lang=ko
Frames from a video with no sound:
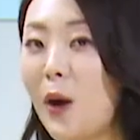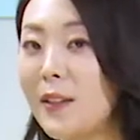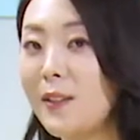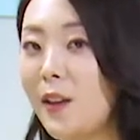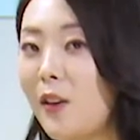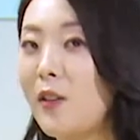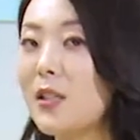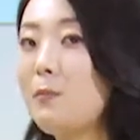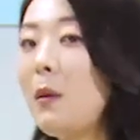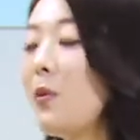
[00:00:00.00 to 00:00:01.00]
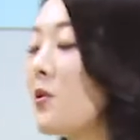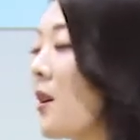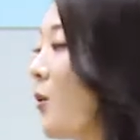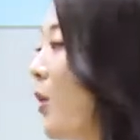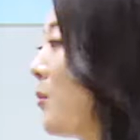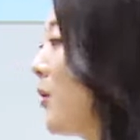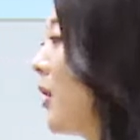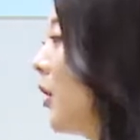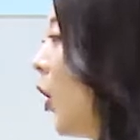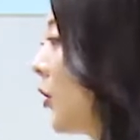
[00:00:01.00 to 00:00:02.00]
하는데요. 집합 명사라고
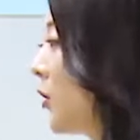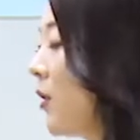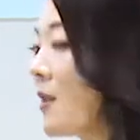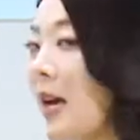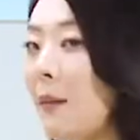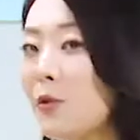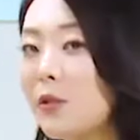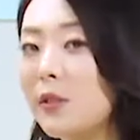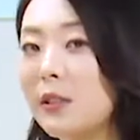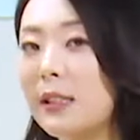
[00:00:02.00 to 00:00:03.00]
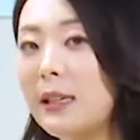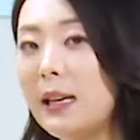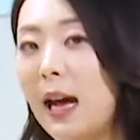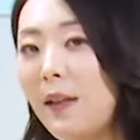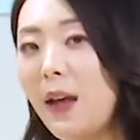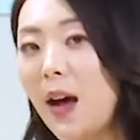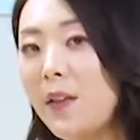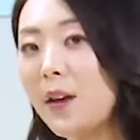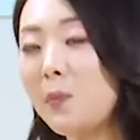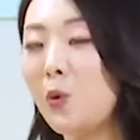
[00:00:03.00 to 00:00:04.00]
하면은 어떤 사물을
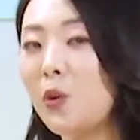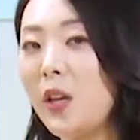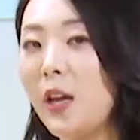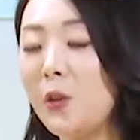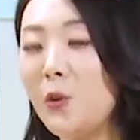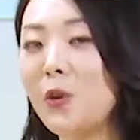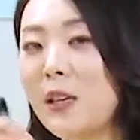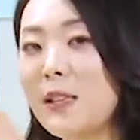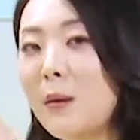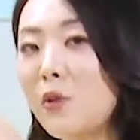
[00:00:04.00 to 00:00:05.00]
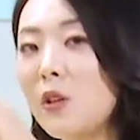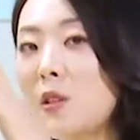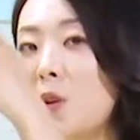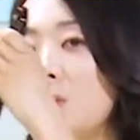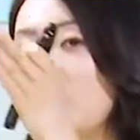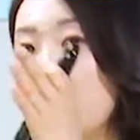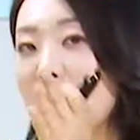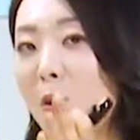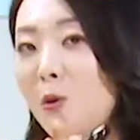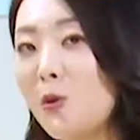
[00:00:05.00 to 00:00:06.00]
하나하나를 보는 게 아니고 이 사물을
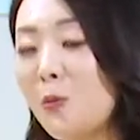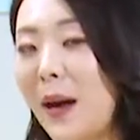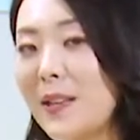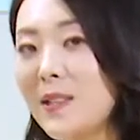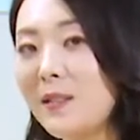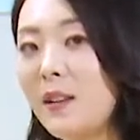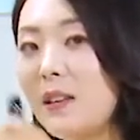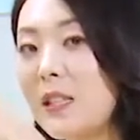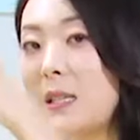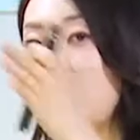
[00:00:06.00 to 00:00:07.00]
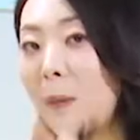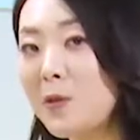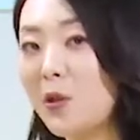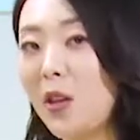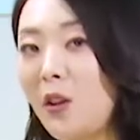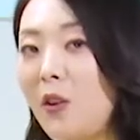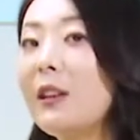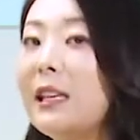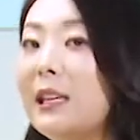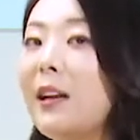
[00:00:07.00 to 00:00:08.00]
전체적으로 봤을 때 이 집합적인 거,
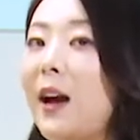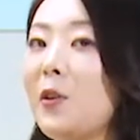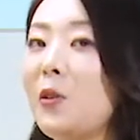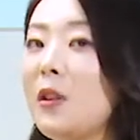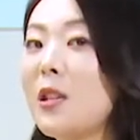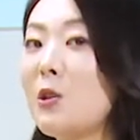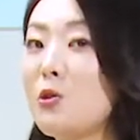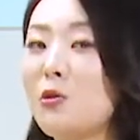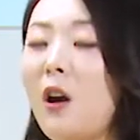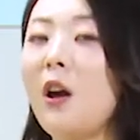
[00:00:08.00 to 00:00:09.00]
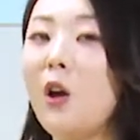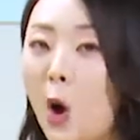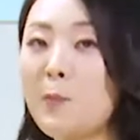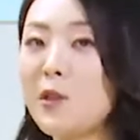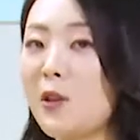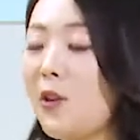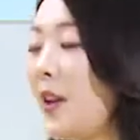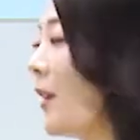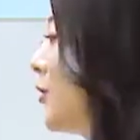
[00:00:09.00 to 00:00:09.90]
이 단어는 셀 수가 없어요. 예를